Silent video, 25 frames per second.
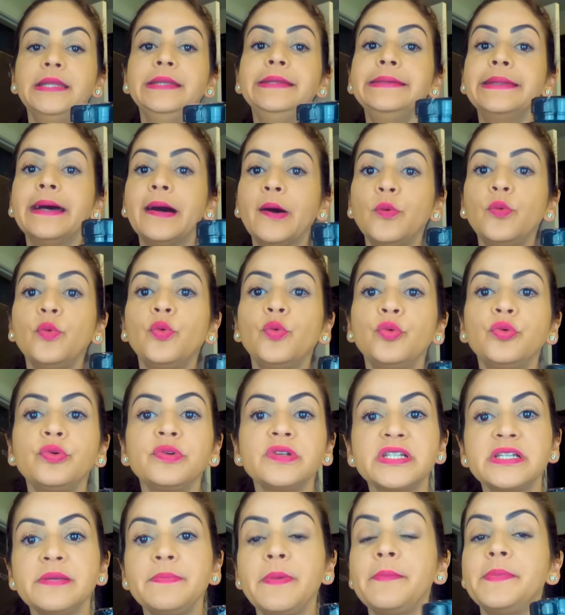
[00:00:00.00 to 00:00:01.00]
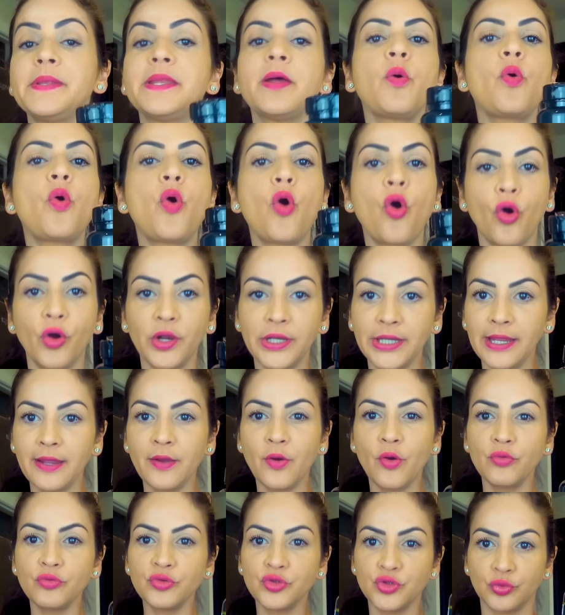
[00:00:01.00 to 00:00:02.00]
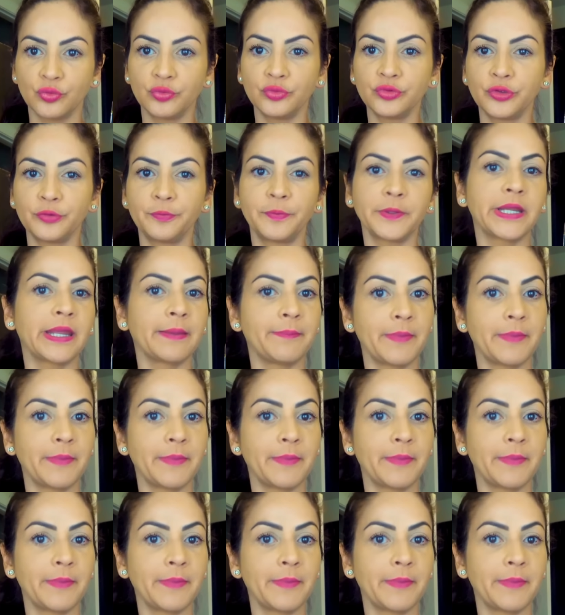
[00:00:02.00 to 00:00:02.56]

Não use bebida alcoólica em conjunto, porque